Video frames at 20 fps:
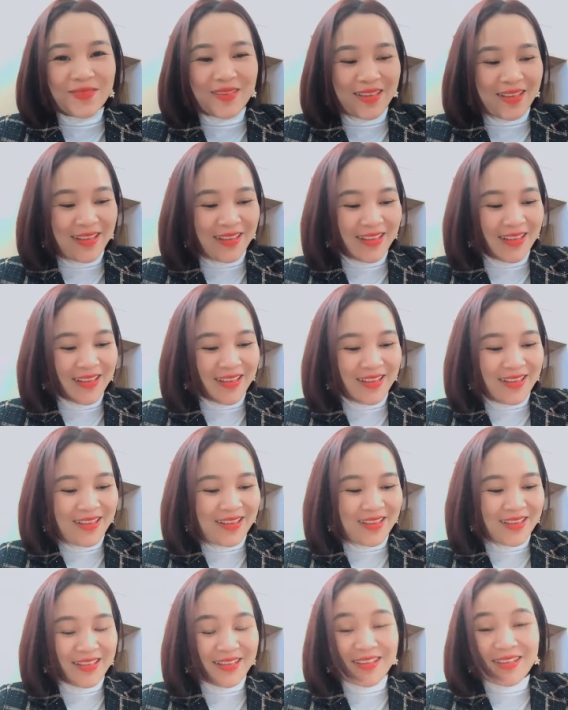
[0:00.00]
bài đây,
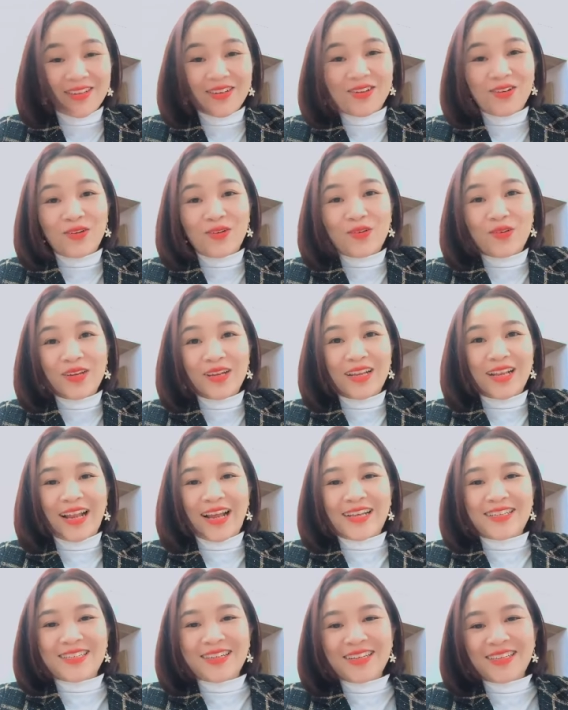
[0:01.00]
học bài đây. Ổn định
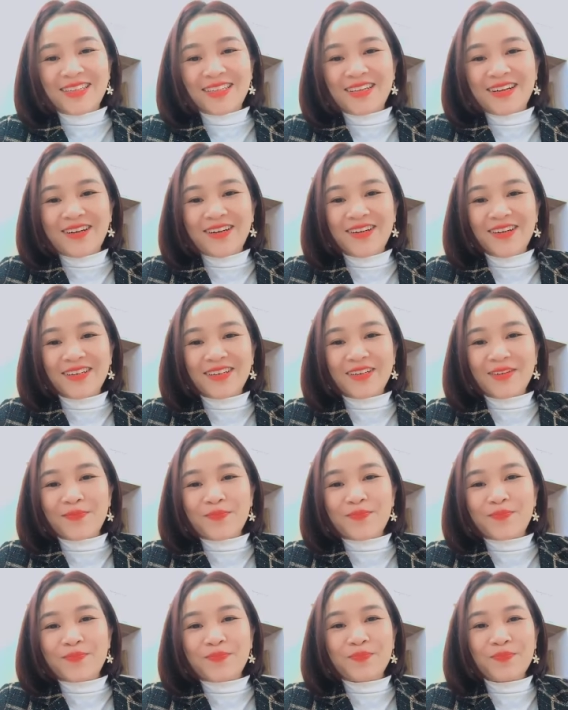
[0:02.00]
lại chưa chị ơi?
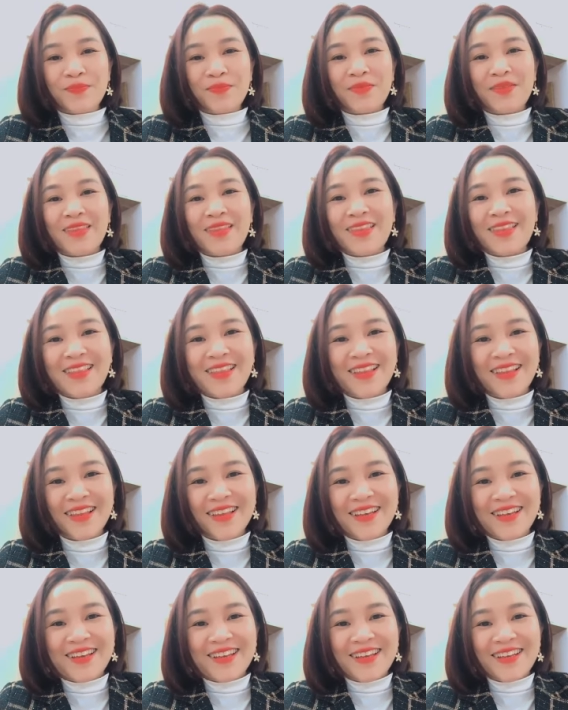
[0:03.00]
Đi
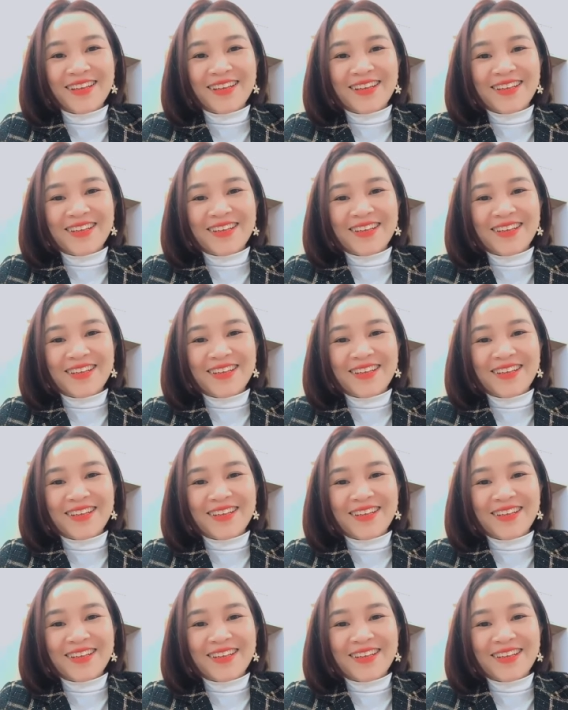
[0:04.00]
đi.